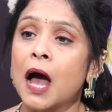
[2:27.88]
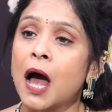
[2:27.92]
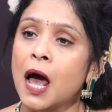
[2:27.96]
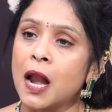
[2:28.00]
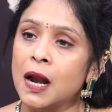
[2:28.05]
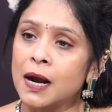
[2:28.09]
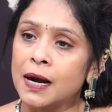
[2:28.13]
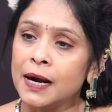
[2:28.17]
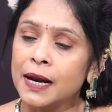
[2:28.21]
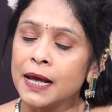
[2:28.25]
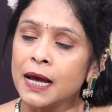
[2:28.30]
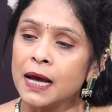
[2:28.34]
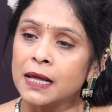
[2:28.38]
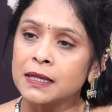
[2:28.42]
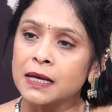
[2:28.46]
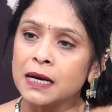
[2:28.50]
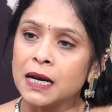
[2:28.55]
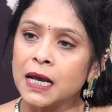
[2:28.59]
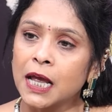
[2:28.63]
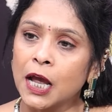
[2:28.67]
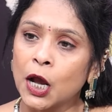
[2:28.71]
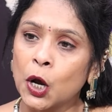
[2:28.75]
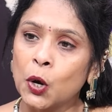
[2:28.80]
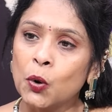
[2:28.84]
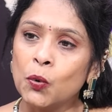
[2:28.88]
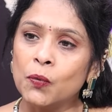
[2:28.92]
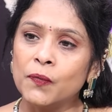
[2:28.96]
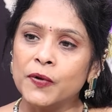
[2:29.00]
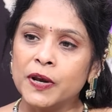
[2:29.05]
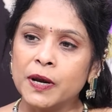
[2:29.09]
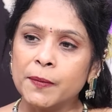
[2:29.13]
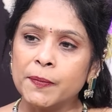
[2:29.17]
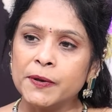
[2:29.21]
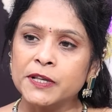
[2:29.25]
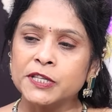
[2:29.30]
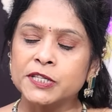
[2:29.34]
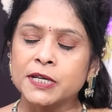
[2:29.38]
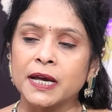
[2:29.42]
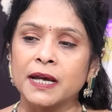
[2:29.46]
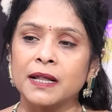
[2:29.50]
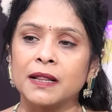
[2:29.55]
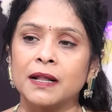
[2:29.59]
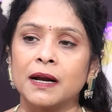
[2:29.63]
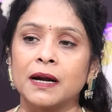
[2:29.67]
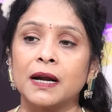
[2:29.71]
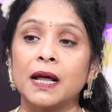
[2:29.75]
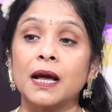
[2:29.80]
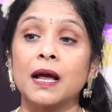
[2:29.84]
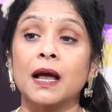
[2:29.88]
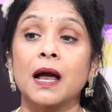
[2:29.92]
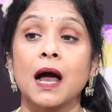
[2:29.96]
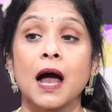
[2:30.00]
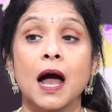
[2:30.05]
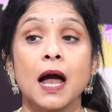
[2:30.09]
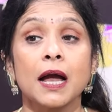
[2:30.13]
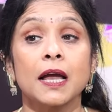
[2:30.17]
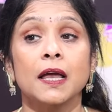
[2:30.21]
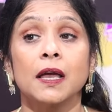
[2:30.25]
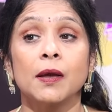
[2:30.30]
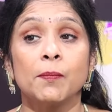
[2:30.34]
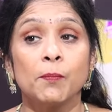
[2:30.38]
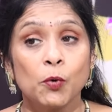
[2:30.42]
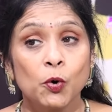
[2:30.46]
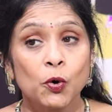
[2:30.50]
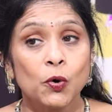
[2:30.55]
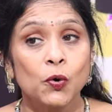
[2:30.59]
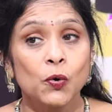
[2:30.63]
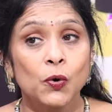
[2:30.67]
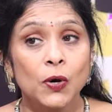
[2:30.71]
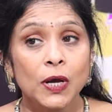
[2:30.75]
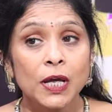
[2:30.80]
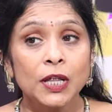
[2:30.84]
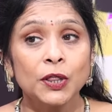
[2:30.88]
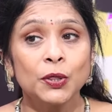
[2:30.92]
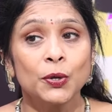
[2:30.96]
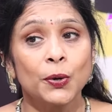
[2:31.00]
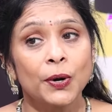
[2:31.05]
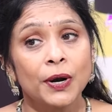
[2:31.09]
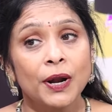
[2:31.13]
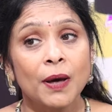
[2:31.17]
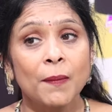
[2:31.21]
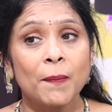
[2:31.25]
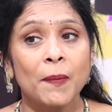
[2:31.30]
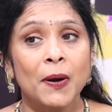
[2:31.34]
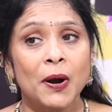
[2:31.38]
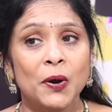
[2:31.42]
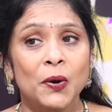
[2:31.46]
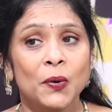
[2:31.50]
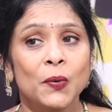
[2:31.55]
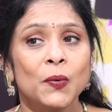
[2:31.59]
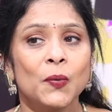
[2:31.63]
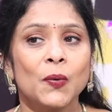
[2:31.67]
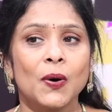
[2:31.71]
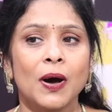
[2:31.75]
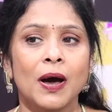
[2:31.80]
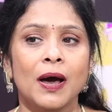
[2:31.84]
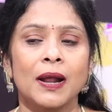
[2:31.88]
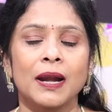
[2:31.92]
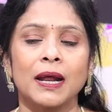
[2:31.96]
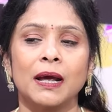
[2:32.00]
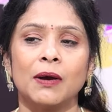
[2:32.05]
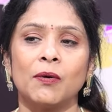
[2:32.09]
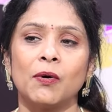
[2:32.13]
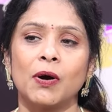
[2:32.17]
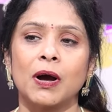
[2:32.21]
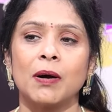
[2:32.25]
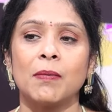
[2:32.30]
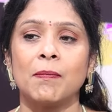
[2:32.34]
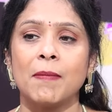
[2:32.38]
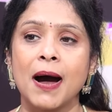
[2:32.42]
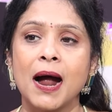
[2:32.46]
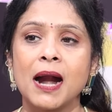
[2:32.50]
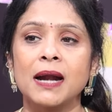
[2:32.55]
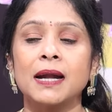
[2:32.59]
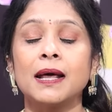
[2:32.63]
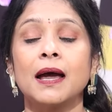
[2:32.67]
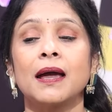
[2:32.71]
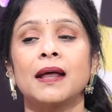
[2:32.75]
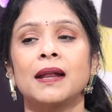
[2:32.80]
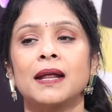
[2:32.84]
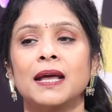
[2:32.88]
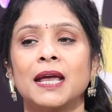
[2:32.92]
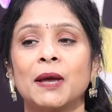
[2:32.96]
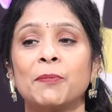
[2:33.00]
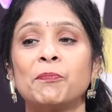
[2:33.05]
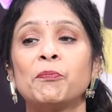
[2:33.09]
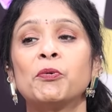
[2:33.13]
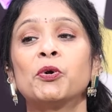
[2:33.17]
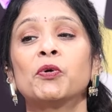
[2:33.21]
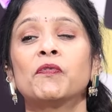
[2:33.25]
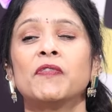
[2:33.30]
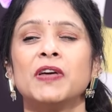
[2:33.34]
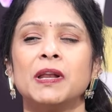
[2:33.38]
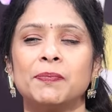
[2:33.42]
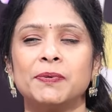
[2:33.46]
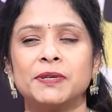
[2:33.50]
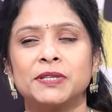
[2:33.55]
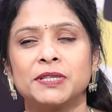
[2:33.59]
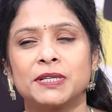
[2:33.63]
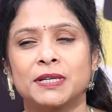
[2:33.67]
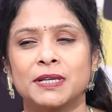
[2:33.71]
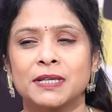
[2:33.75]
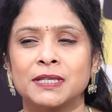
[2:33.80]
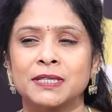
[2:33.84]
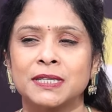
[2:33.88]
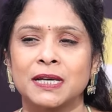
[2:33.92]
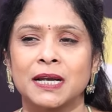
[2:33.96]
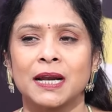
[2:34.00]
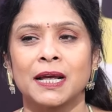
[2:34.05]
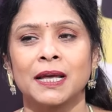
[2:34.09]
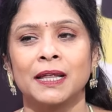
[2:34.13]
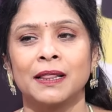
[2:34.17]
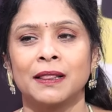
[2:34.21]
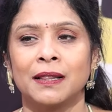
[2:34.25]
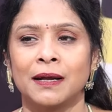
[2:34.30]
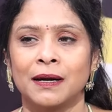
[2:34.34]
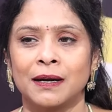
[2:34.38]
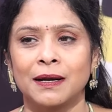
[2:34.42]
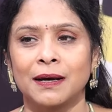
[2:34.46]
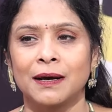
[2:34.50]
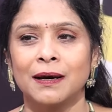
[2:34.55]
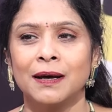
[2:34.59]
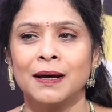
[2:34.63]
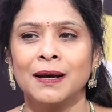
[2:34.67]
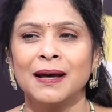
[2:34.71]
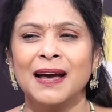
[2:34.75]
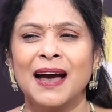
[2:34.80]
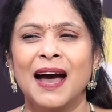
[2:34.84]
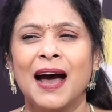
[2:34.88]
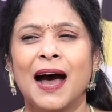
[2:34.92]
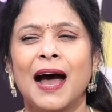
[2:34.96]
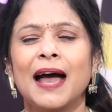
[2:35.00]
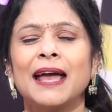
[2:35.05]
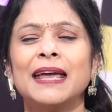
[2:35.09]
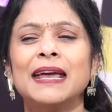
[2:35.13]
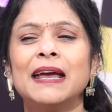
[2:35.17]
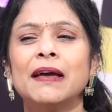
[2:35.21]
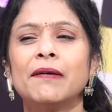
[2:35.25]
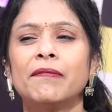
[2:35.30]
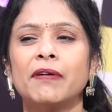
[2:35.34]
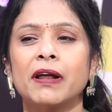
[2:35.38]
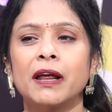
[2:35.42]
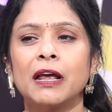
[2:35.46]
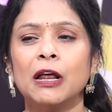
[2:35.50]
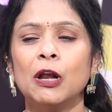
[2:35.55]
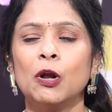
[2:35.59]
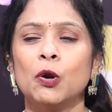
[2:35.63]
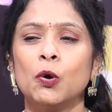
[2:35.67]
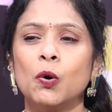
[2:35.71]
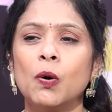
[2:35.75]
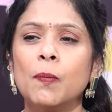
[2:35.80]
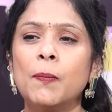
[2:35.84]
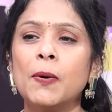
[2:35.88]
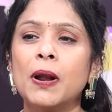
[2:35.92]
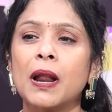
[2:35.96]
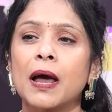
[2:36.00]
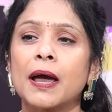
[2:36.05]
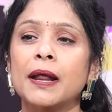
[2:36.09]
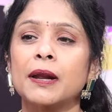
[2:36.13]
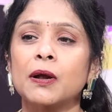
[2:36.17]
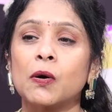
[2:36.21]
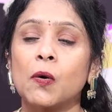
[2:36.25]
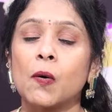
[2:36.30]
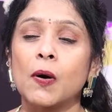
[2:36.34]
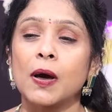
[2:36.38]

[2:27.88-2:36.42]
ఆల్రెడీ అతనికి ఎక్కువ వినిపించే ఏంటంటే కాకి ముక్కుకి దొండపండు అనే ఒక మాట ఆయనకి ఎప్పుడు వినిపించడం జరిగిందంట అయ్యే వరకు లోపల ఆయనకు